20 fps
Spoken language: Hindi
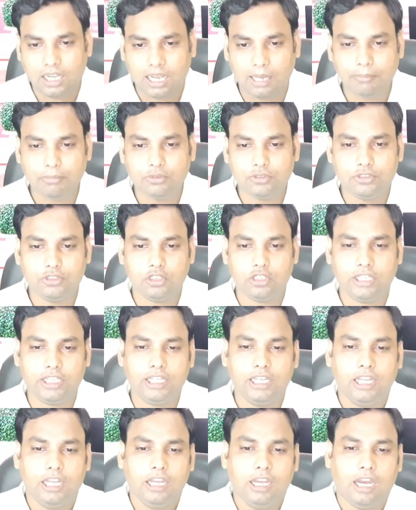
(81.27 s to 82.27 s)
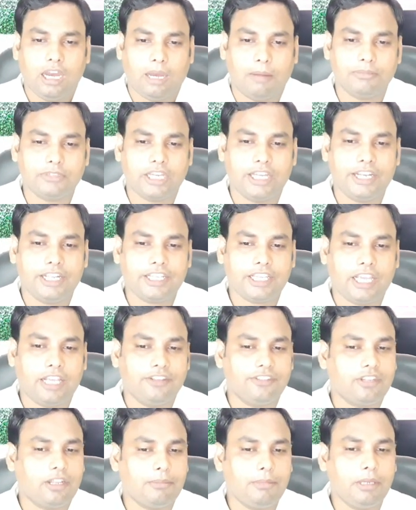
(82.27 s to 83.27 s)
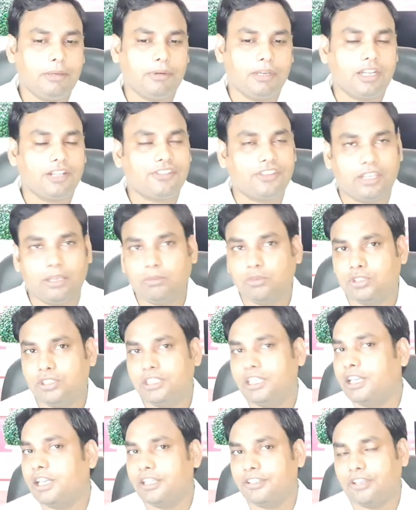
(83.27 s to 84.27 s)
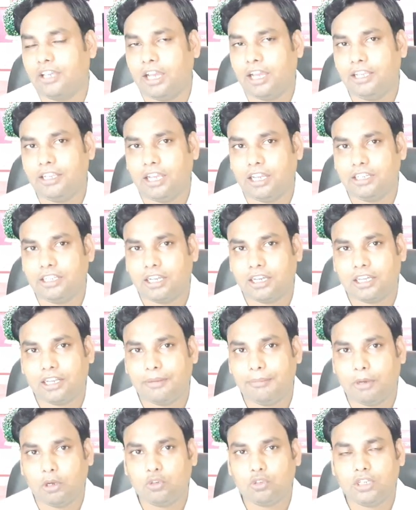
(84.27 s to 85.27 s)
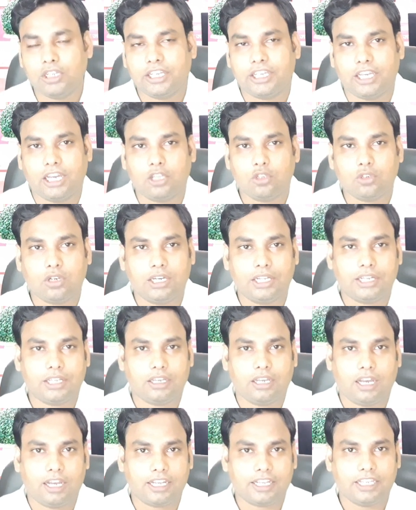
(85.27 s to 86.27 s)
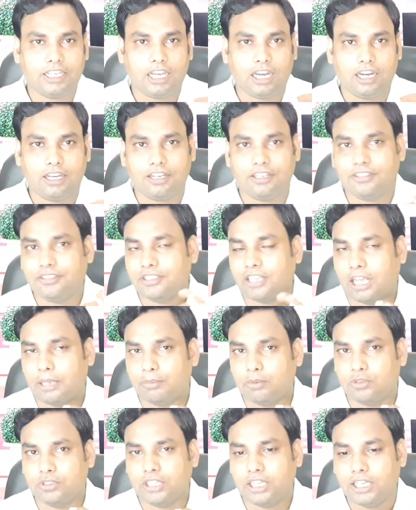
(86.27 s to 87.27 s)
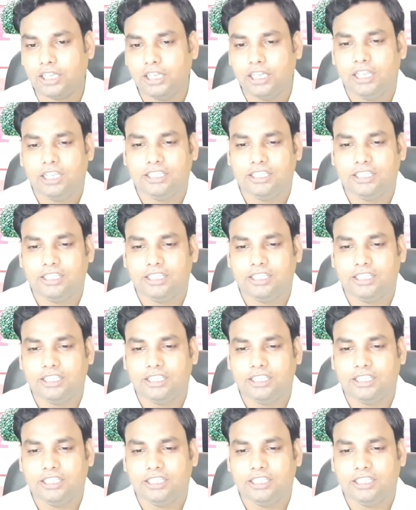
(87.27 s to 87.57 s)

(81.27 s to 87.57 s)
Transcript: अब जो है हम चाह रहे हैं कि आंसर भी हमारा सेम उसी तरीके से आए यानी अगर अमाउंट लिख के आए तो आर आगे आर एस टाइप हो जाए